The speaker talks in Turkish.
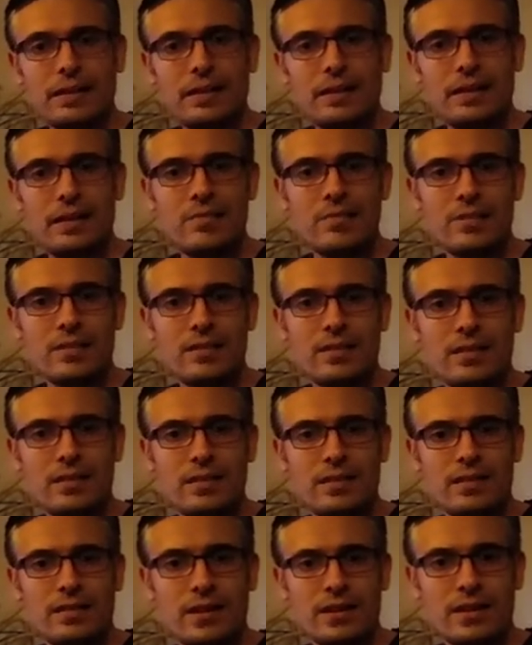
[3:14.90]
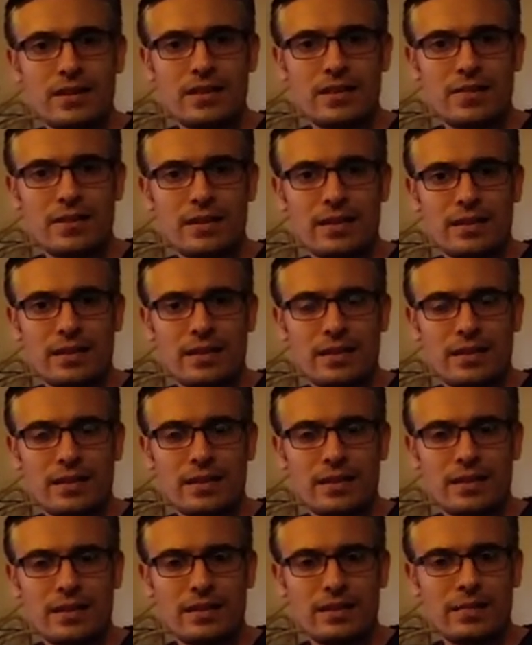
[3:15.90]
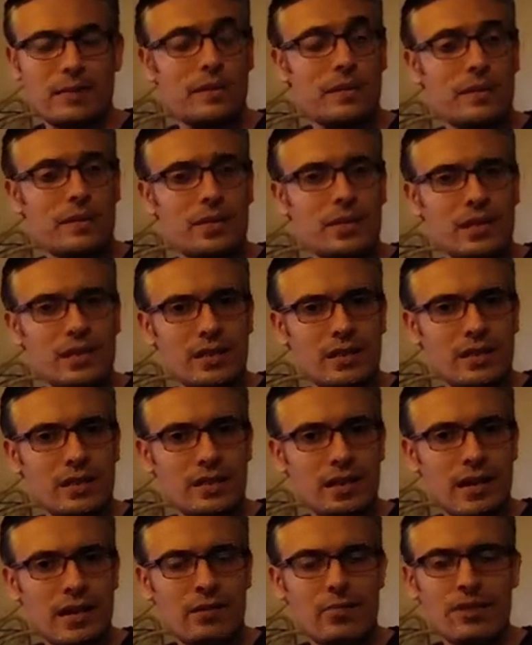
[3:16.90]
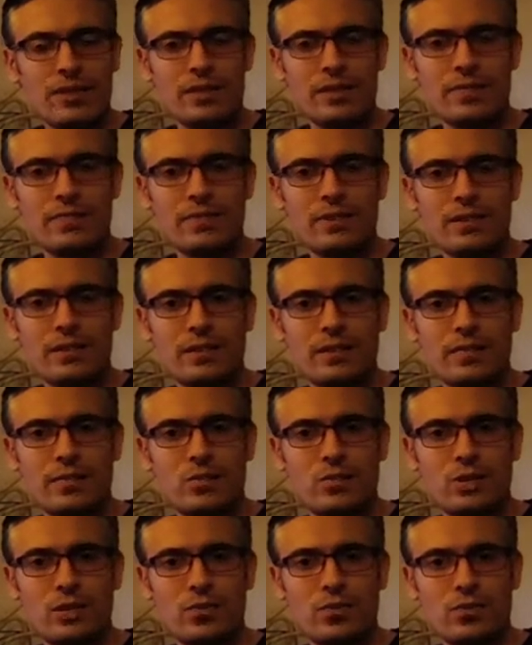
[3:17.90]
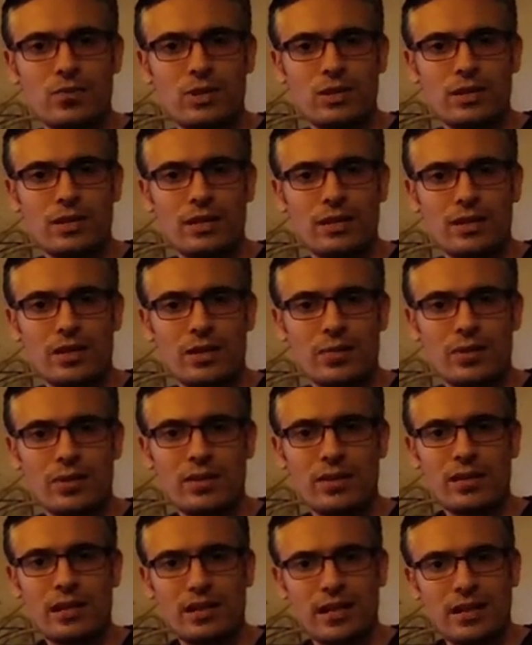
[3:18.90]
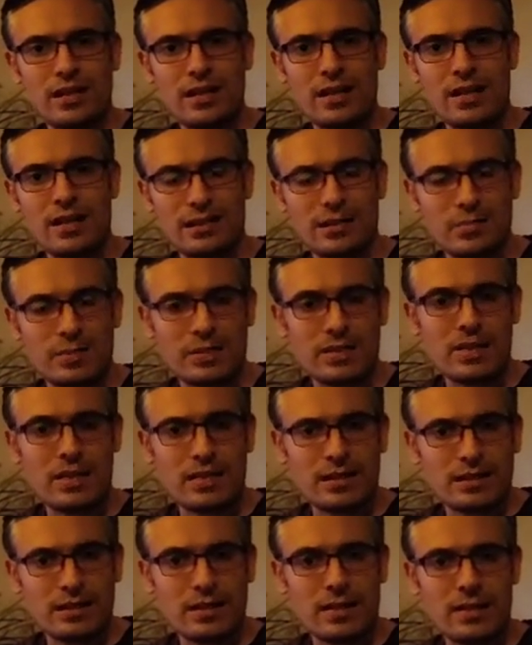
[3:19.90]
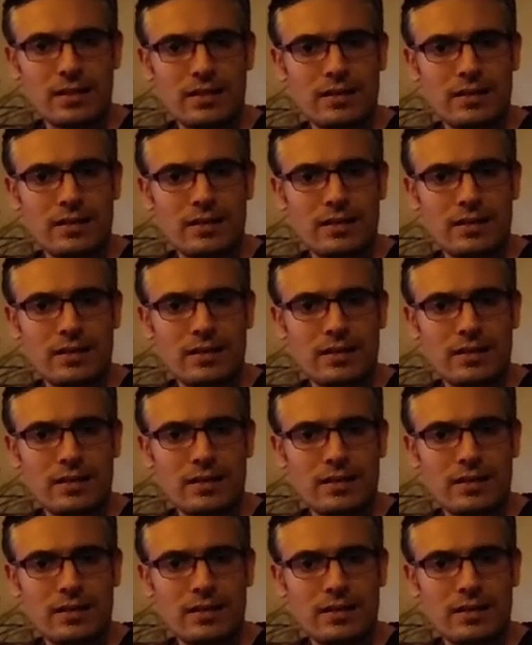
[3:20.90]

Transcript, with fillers: Elimizde fazla miktarda bir ciklet kalmadı. Bundan sonraki aşamada da ana tankımızda artık